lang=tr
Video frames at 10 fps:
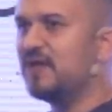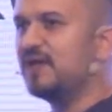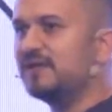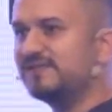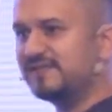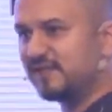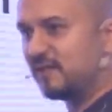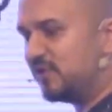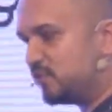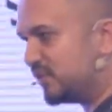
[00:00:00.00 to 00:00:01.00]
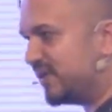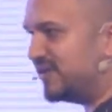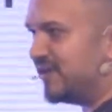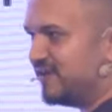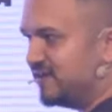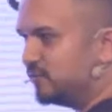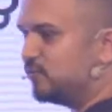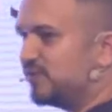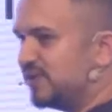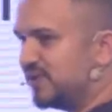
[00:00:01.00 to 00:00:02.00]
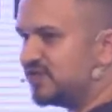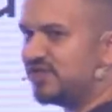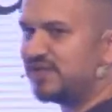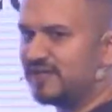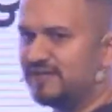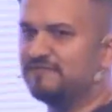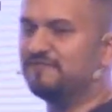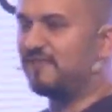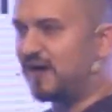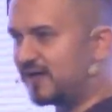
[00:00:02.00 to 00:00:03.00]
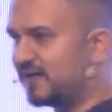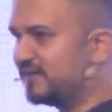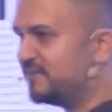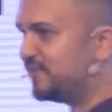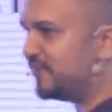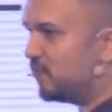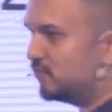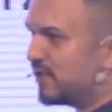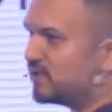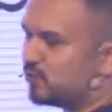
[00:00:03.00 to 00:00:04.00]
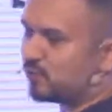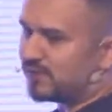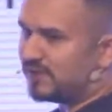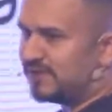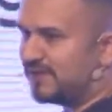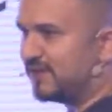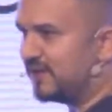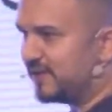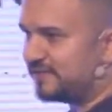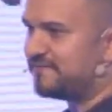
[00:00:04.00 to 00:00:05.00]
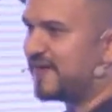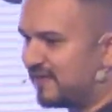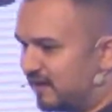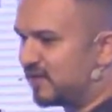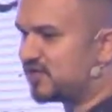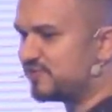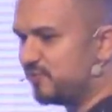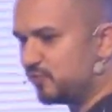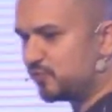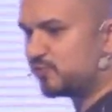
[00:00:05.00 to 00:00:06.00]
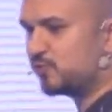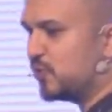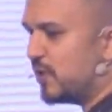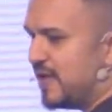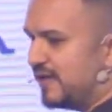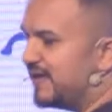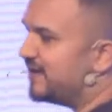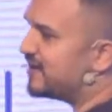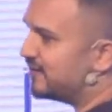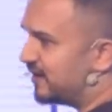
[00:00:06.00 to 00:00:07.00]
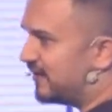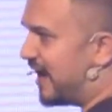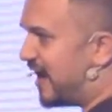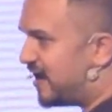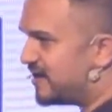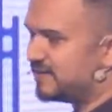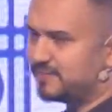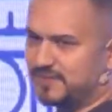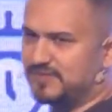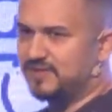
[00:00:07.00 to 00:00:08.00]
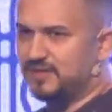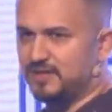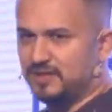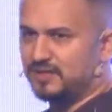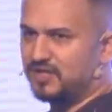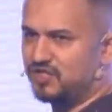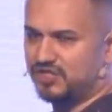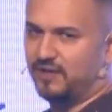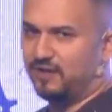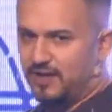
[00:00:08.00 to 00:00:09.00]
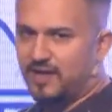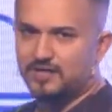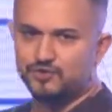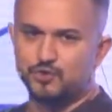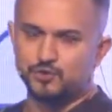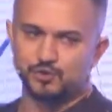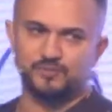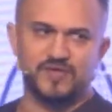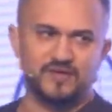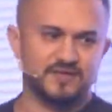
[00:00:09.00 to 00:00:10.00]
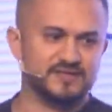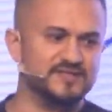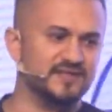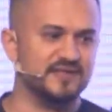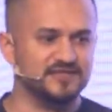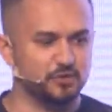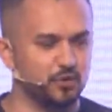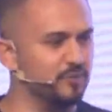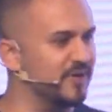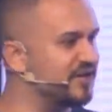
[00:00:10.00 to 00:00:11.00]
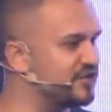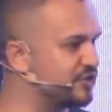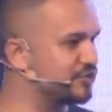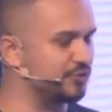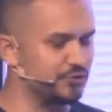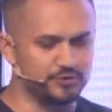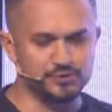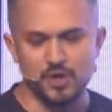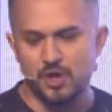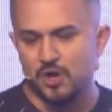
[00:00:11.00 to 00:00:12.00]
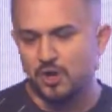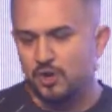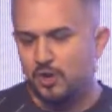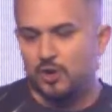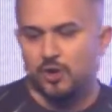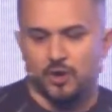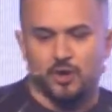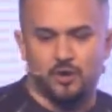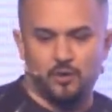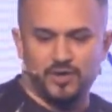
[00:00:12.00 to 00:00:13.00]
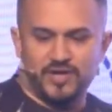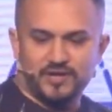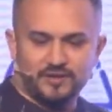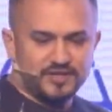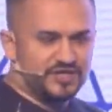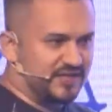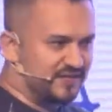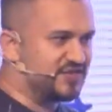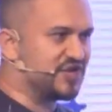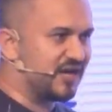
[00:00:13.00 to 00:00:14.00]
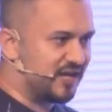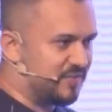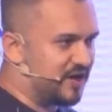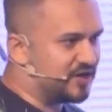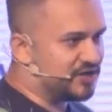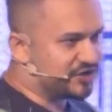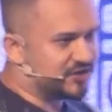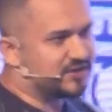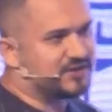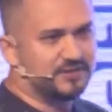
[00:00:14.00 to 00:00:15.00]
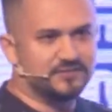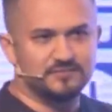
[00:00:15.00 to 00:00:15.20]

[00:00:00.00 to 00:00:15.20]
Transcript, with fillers: sistemler üzerinde, kağıt üzerinde şirketi var edip ondan sonra e, vedalaşmıyoruz. Geri kalan her e, işte, her çözümde size destek olmaya çalışıyoruz. Örneğin işte ticari bankacılık